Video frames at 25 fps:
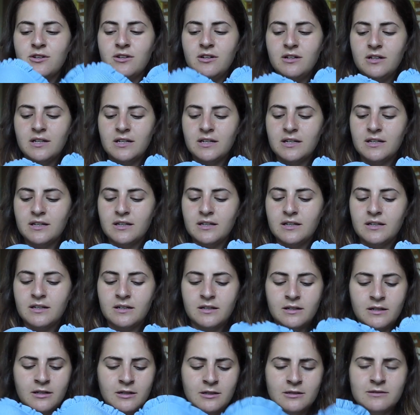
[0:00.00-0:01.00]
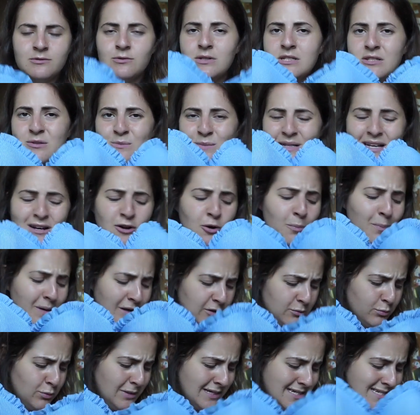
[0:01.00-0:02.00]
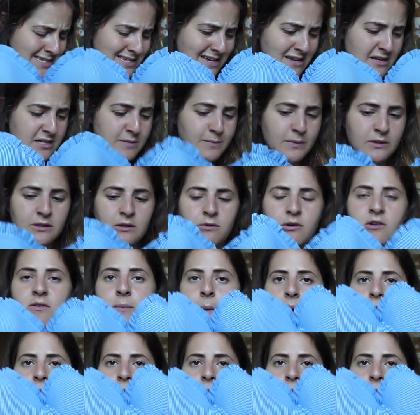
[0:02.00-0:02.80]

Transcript: Uh, questo mi sa che l'ho pagato pure assai rispetto a quello.